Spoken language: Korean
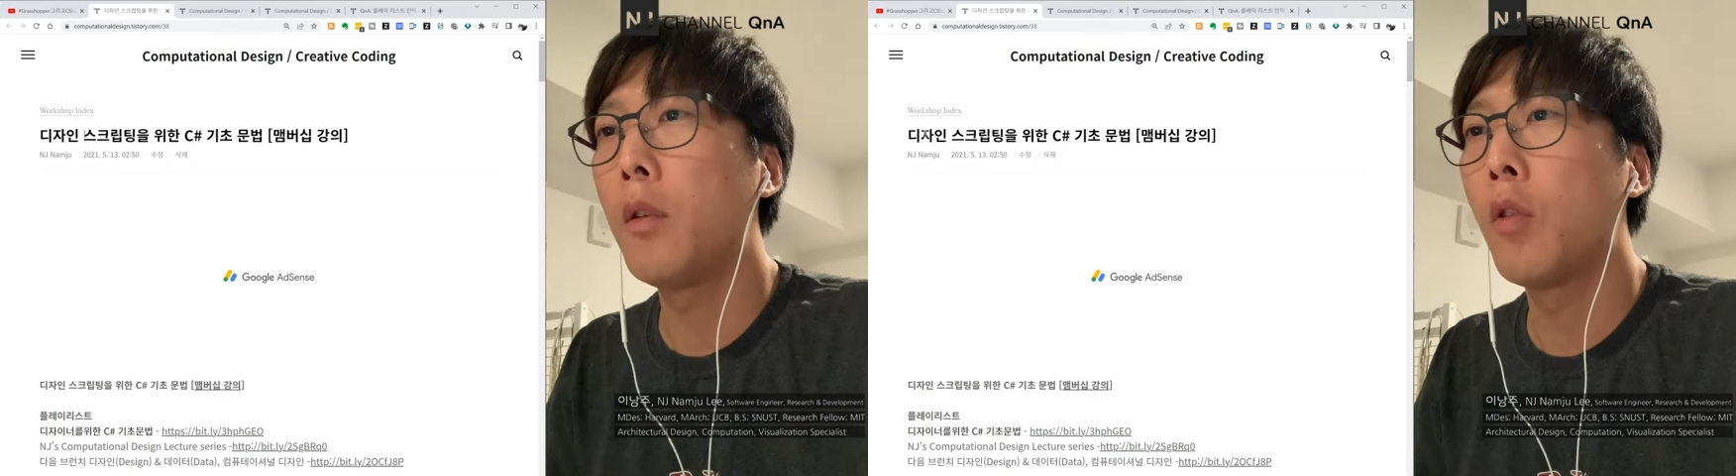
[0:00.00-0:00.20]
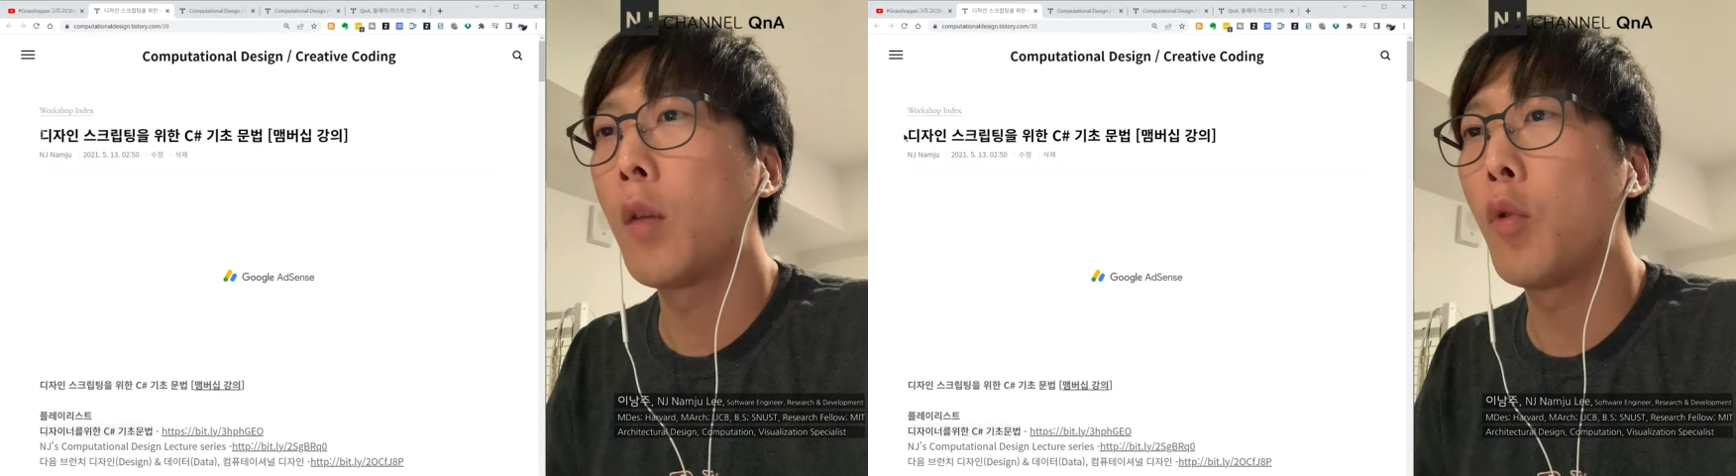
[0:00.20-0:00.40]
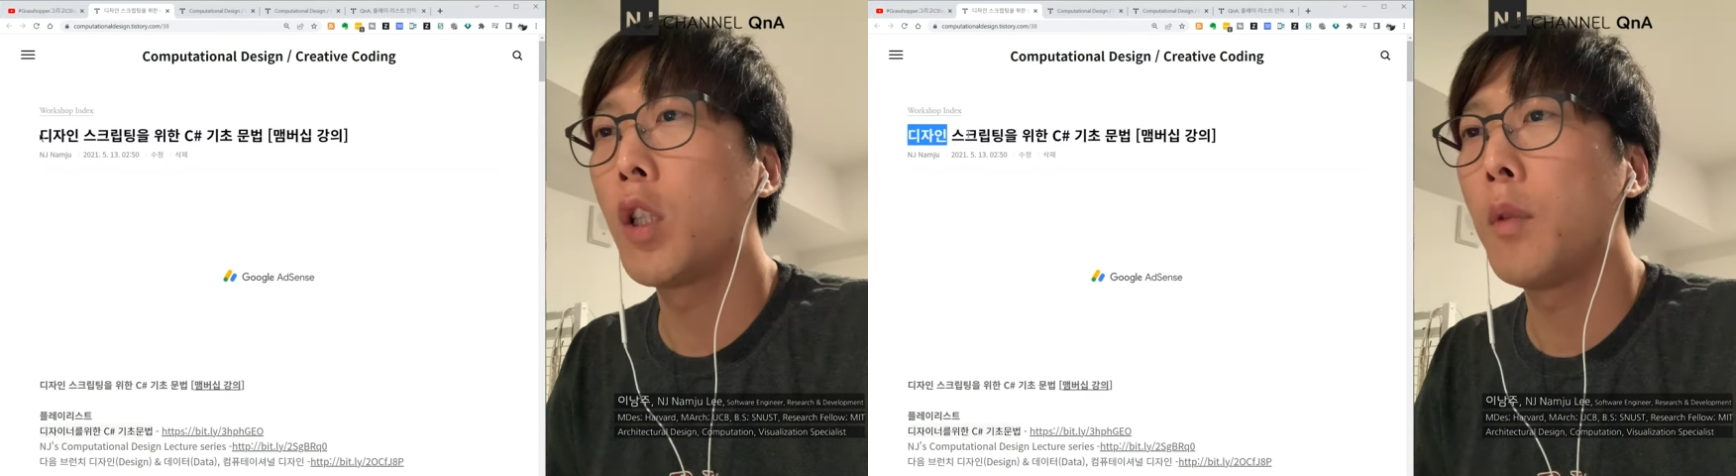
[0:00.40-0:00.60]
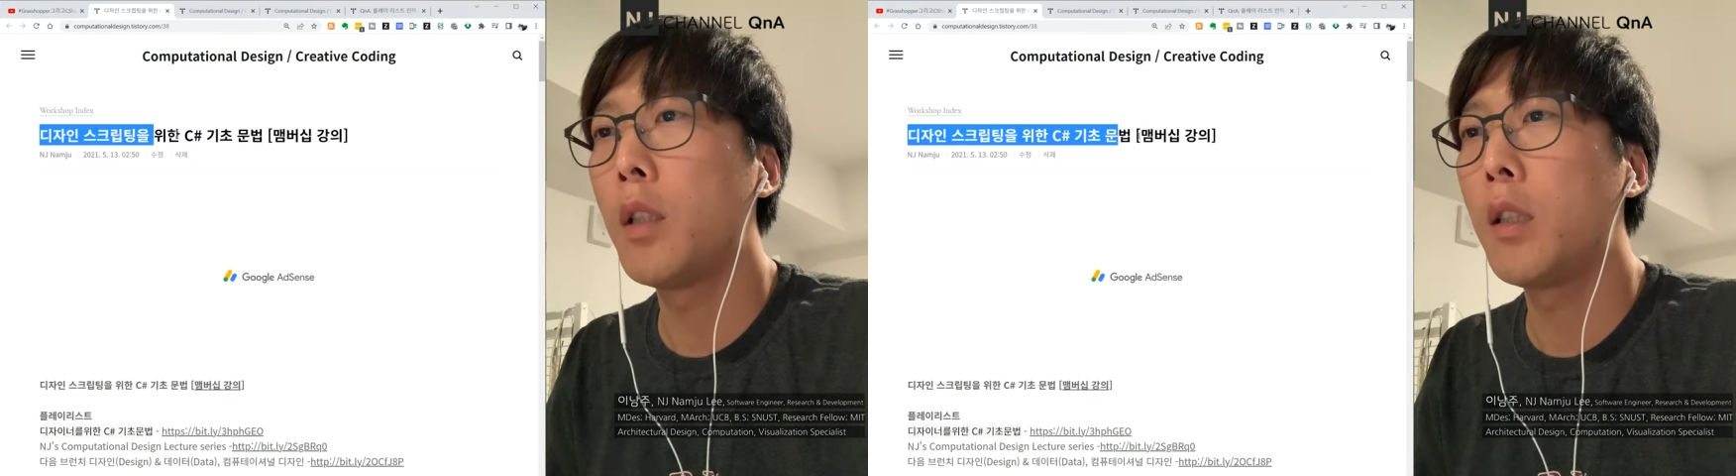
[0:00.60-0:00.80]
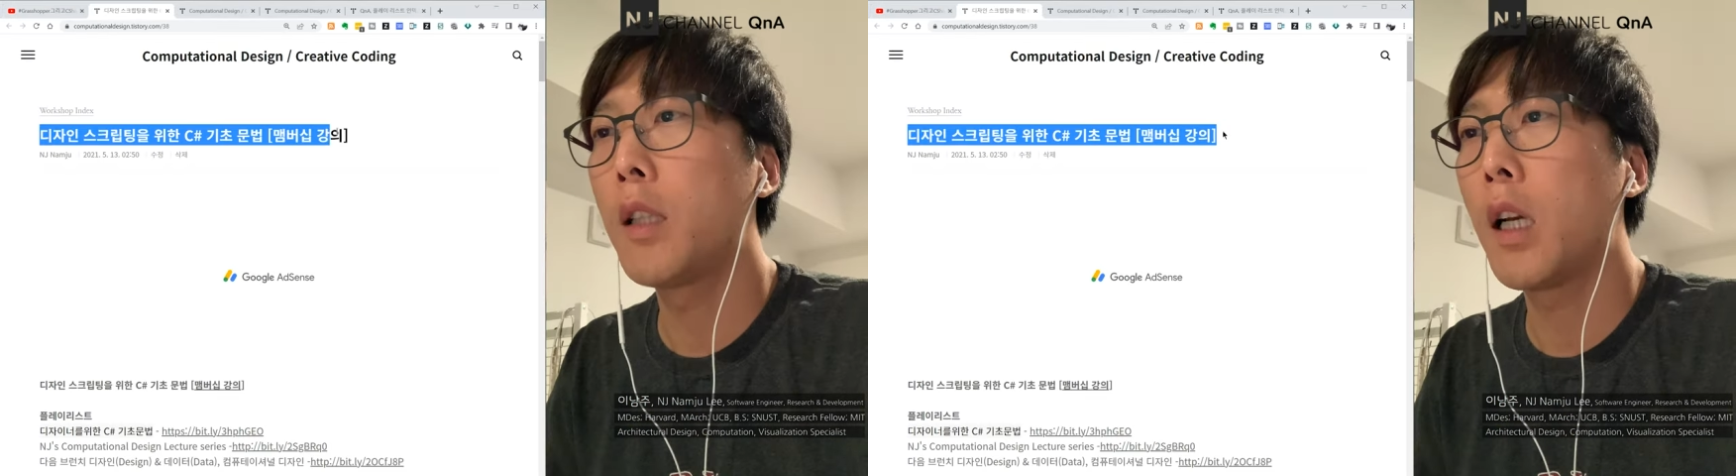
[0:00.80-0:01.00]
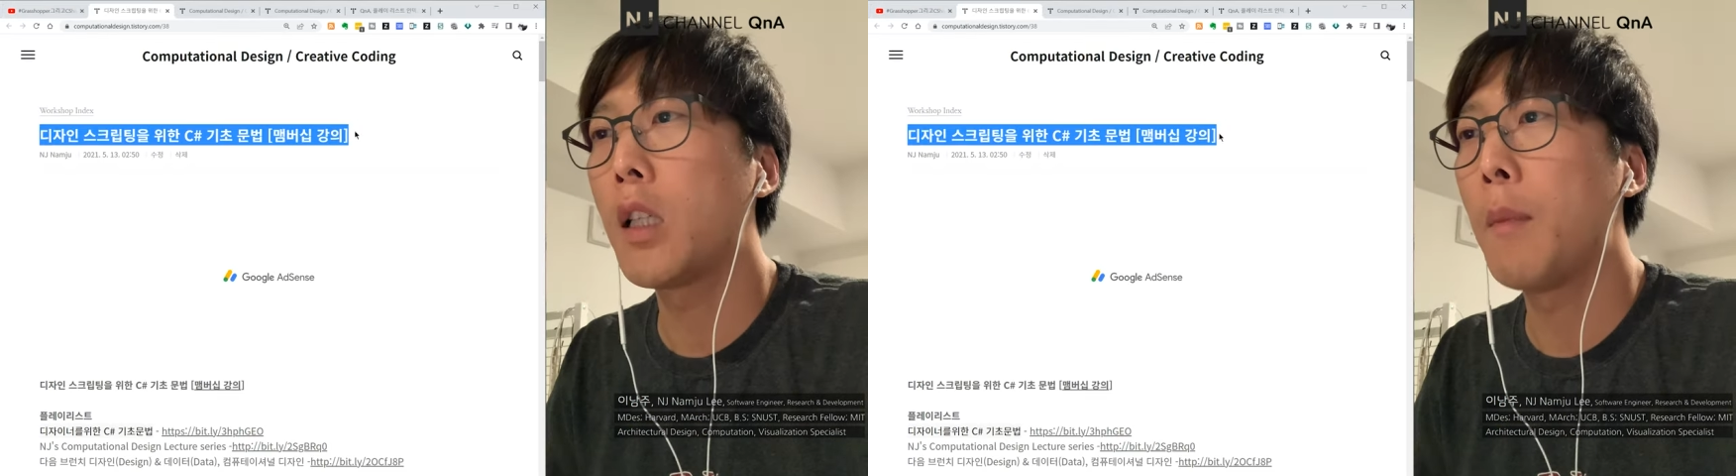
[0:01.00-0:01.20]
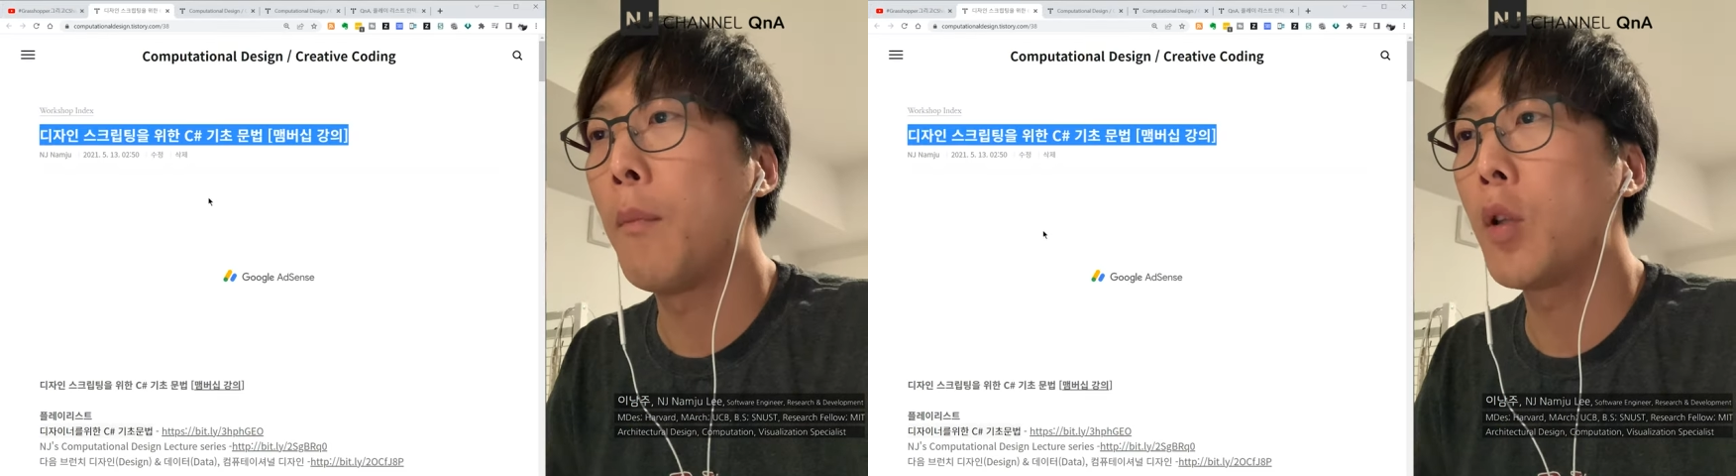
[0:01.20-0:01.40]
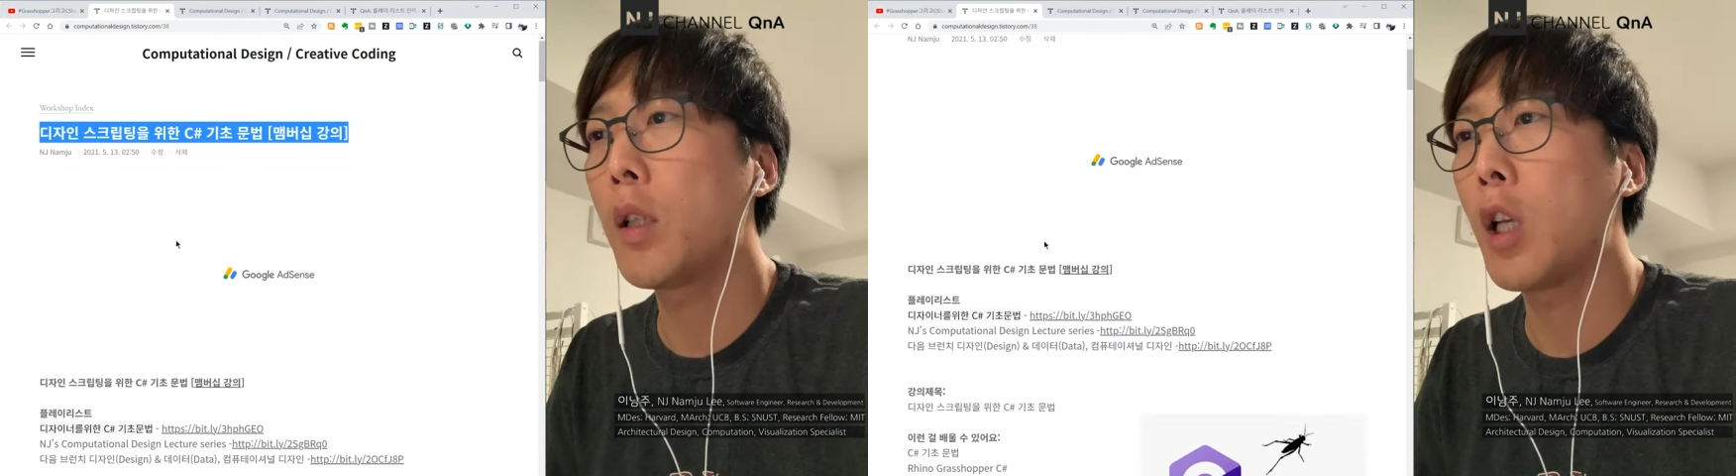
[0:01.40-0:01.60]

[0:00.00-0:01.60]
여기 보시면은 제가 이제 멤버십